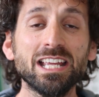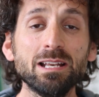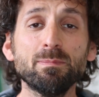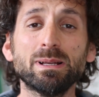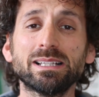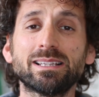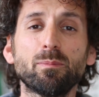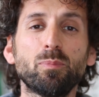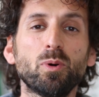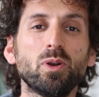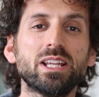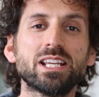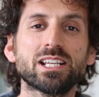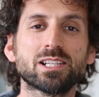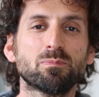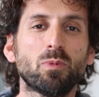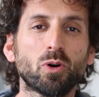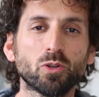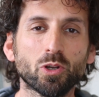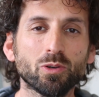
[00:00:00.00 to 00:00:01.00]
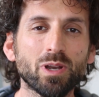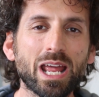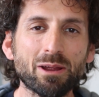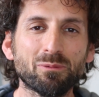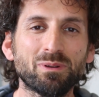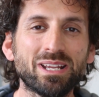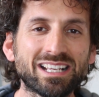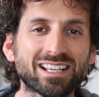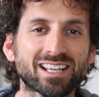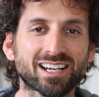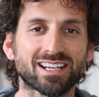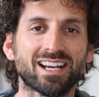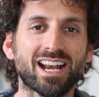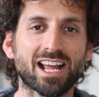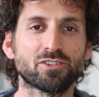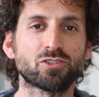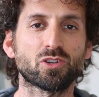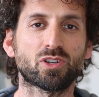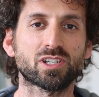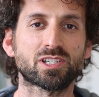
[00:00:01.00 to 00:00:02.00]
Il metabolismo non è un
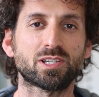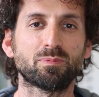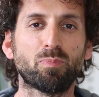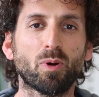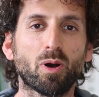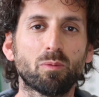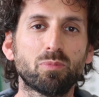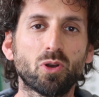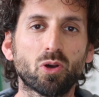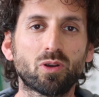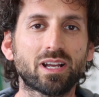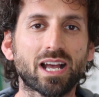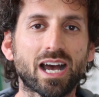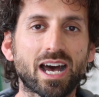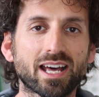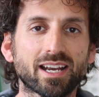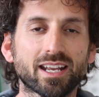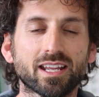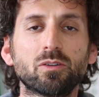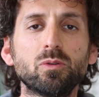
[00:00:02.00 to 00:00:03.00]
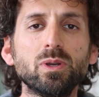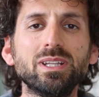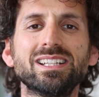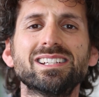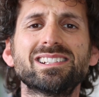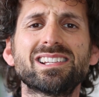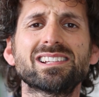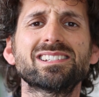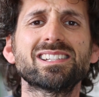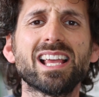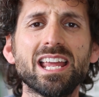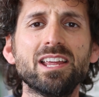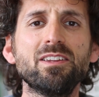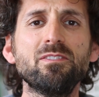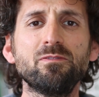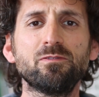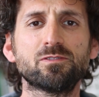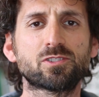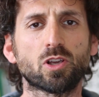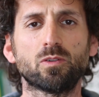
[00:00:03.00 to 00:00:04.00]
ingranaggio che si può bloccare, quindi se sei in